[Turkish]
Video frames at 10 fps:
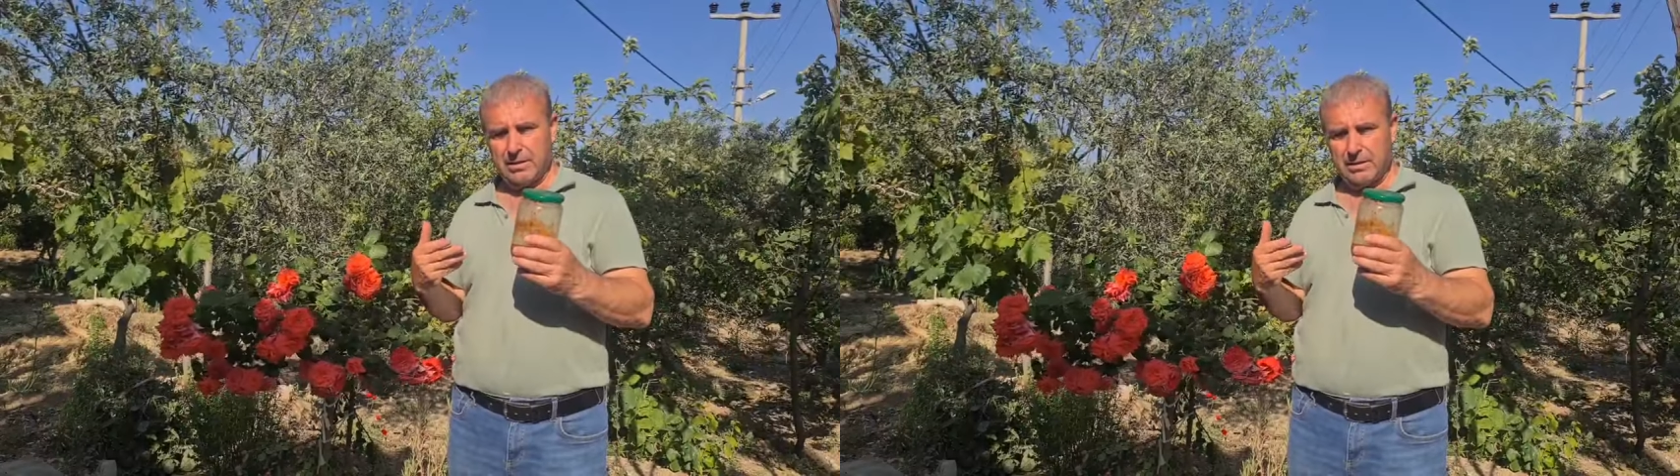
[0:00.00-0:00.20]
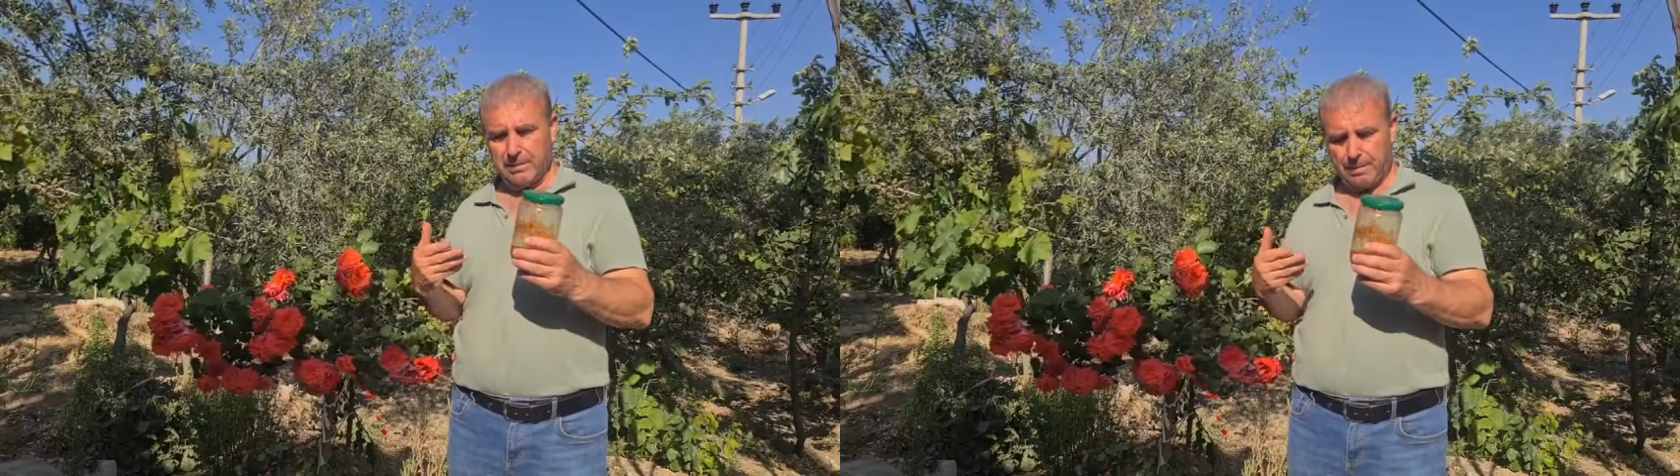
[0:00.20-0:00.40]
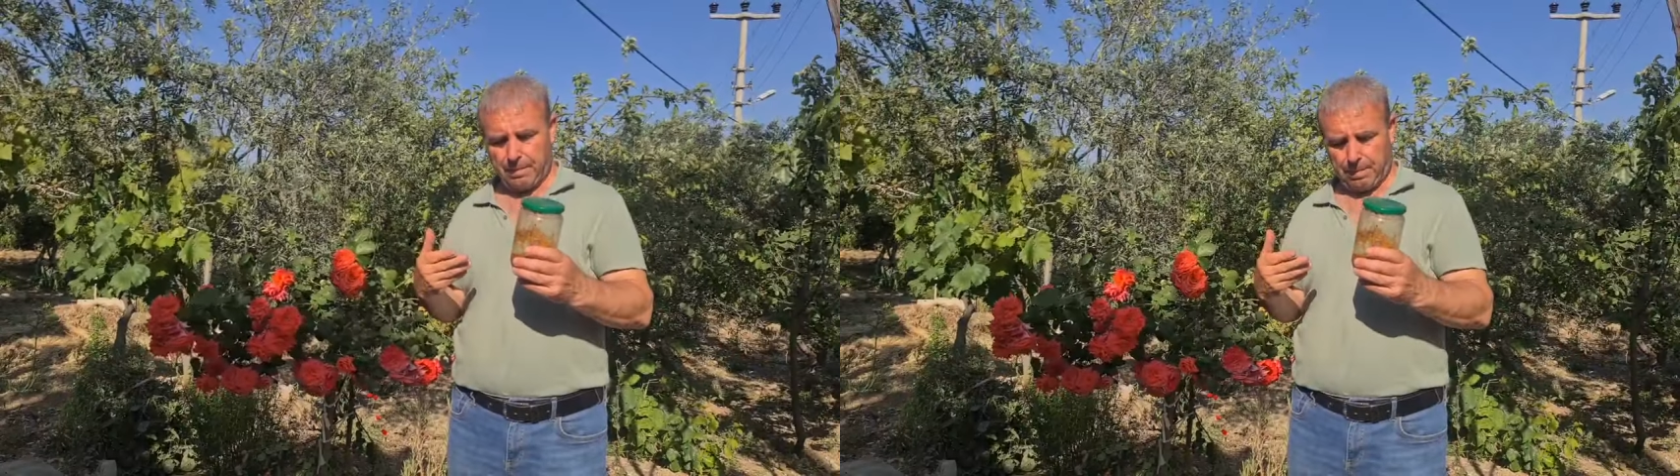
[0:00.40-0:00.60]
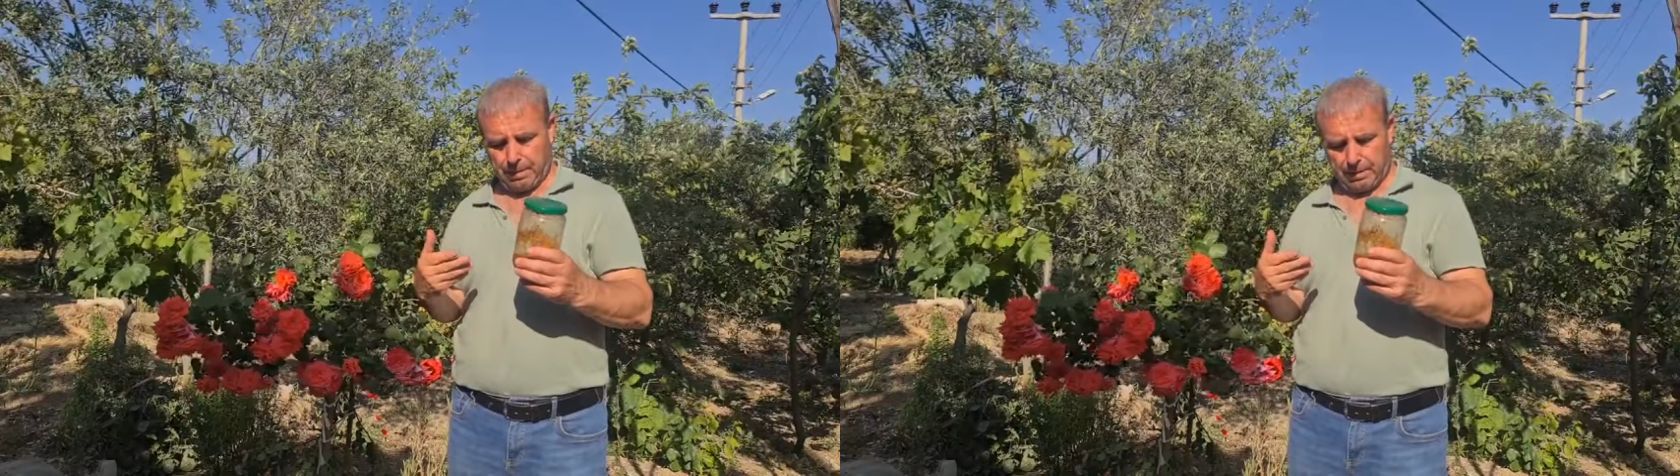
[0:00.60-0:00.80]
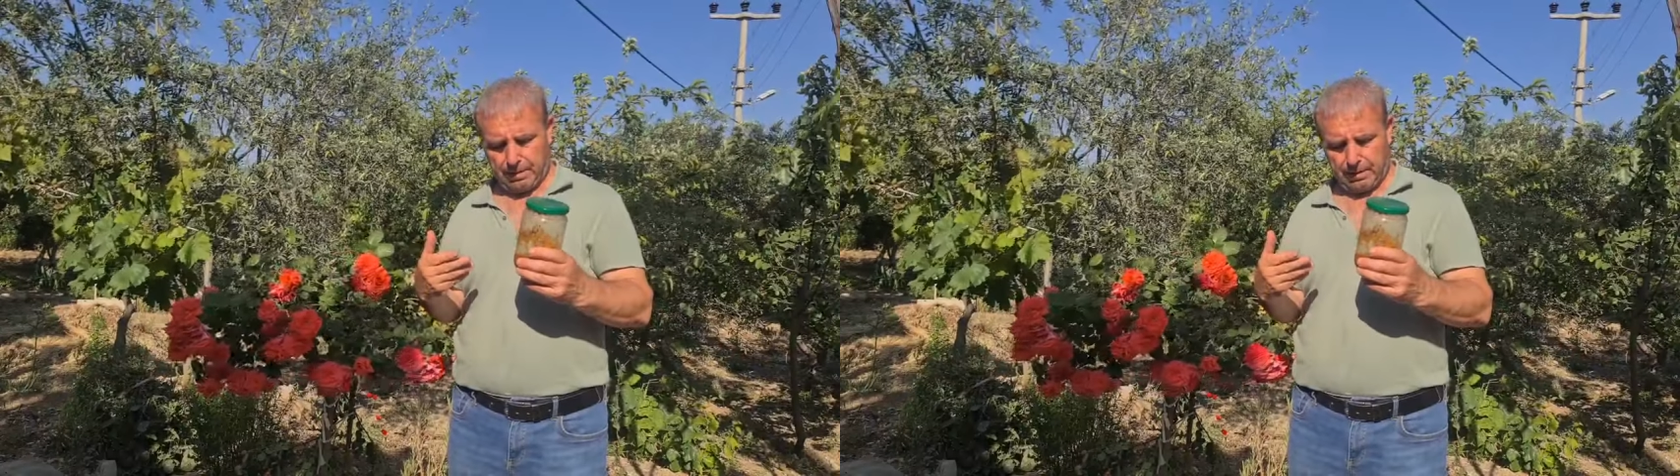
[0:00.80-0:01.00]
kudret
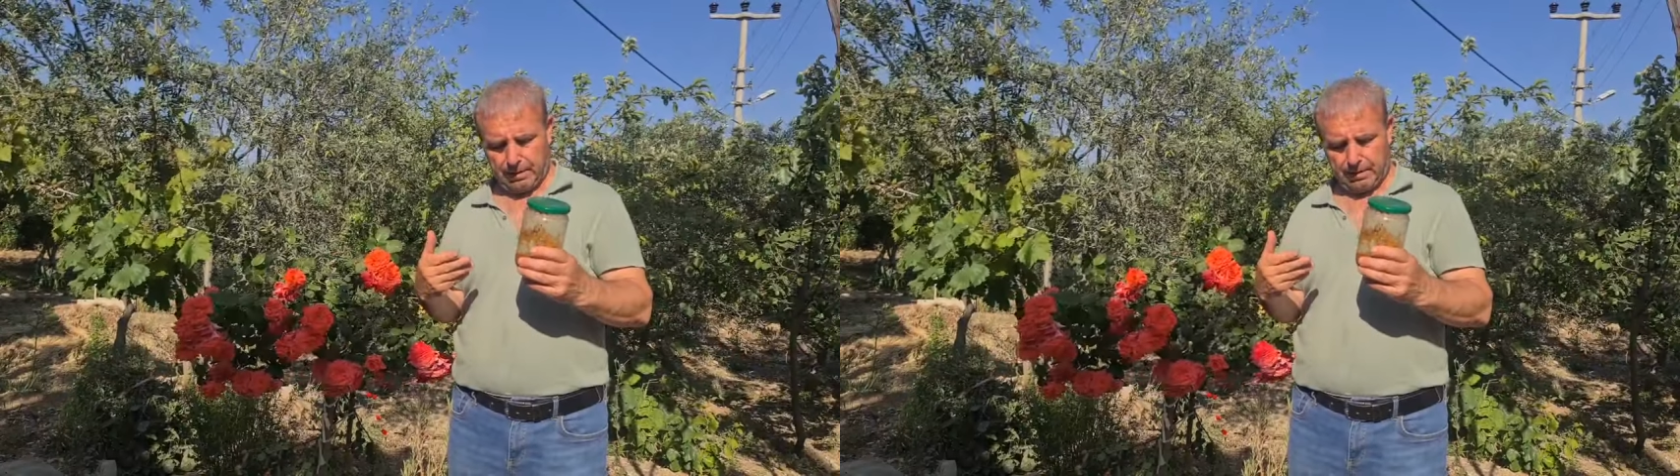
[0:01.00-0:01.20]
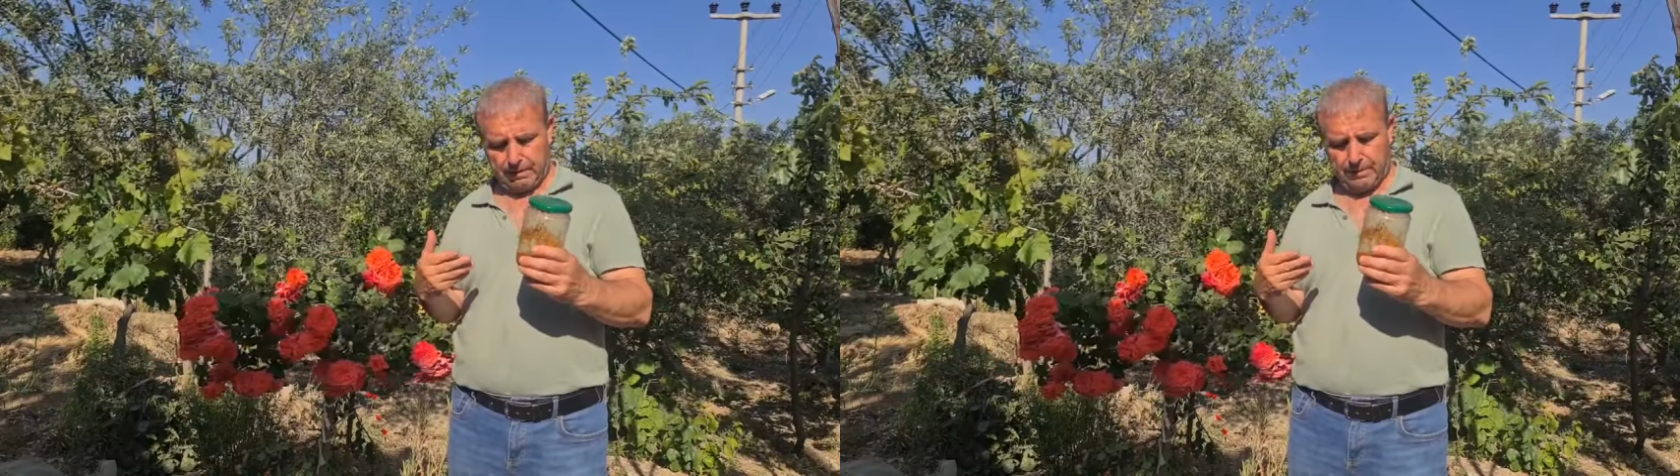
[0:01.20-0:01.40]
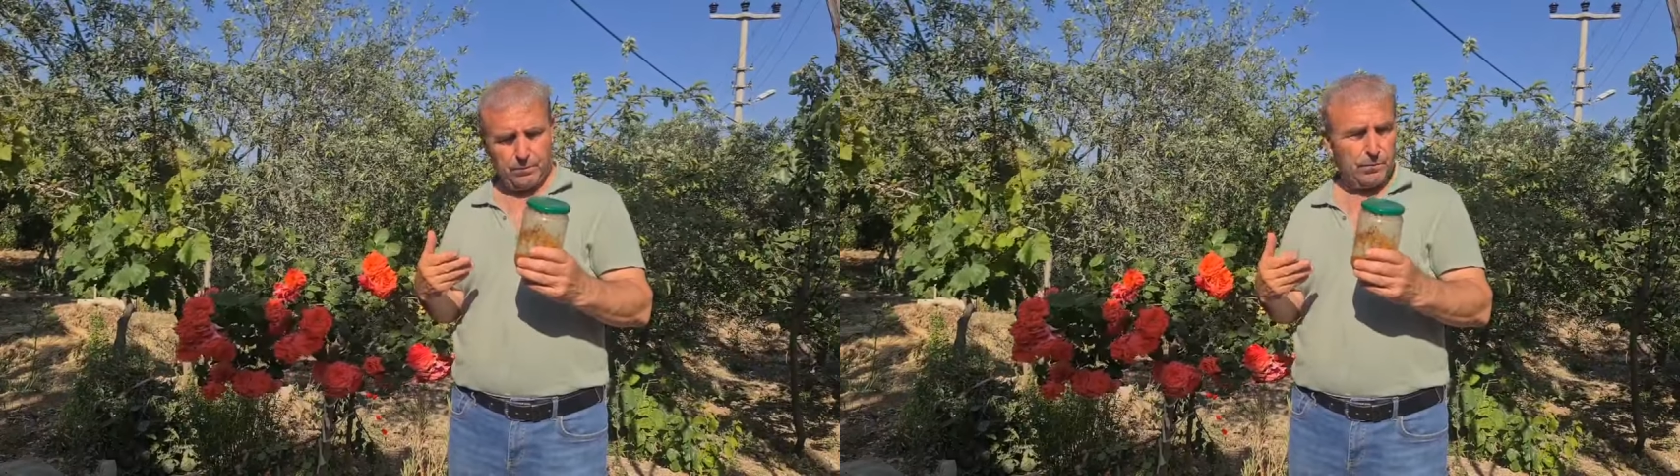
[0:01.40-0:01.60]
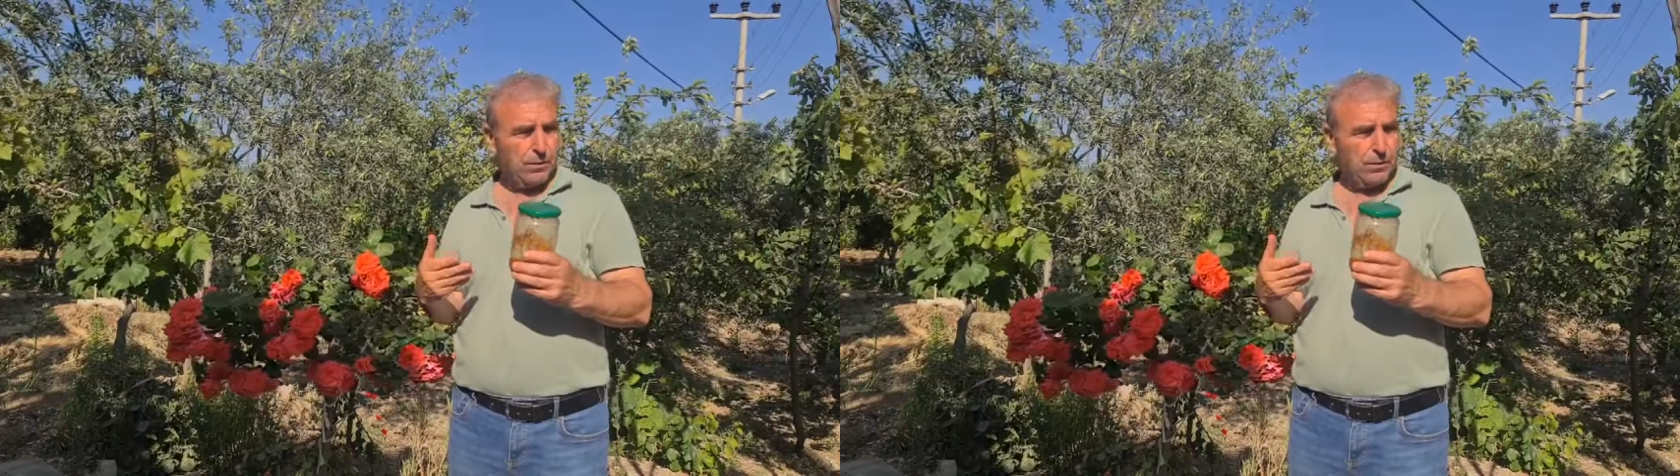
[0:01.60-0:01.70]
narı denilen bu göz,